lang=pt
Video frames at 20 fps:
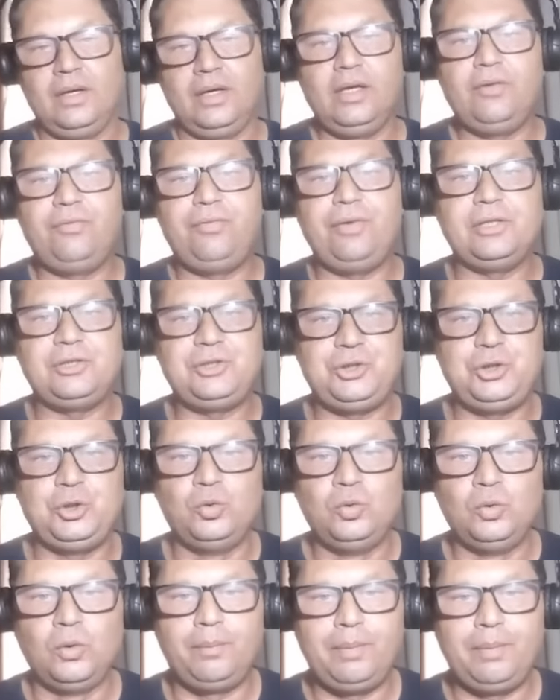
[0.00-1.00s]

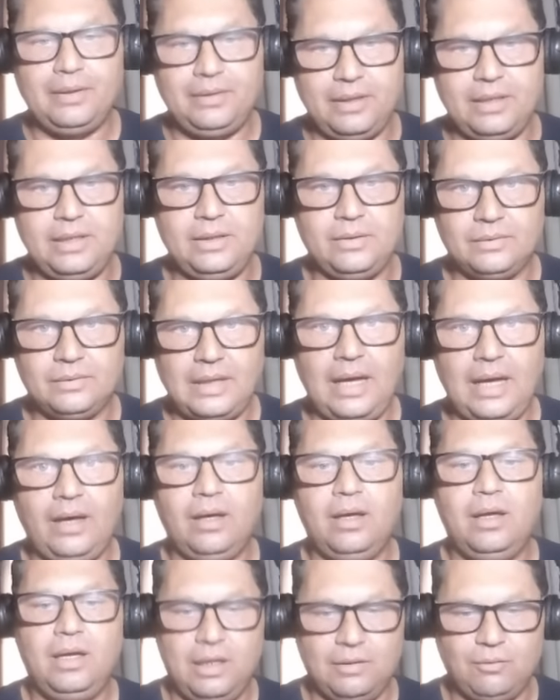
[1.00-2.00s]
investiu no Pedrinho,
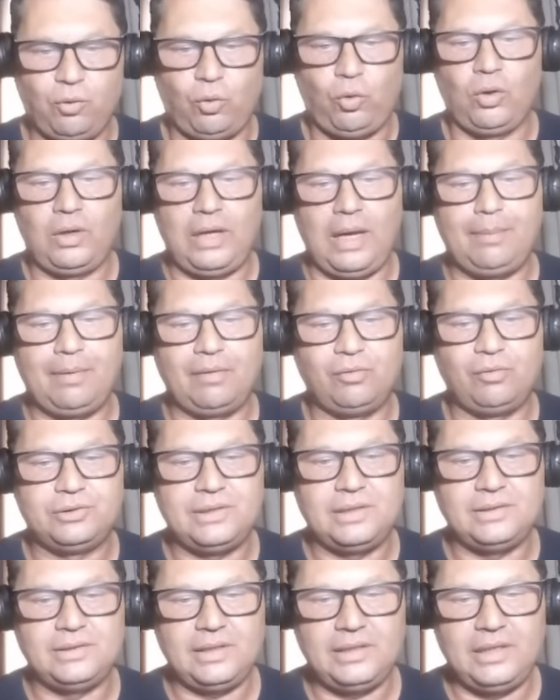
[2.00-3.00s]
tá? Eu vou colocar para
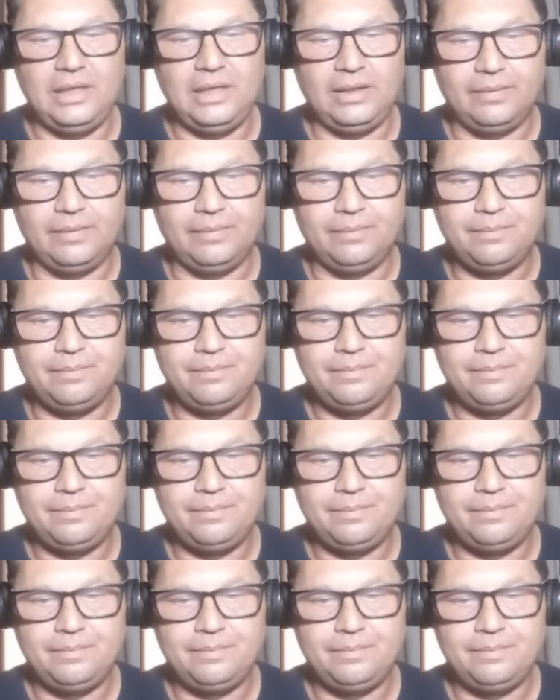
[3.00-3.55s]
vocês aqui.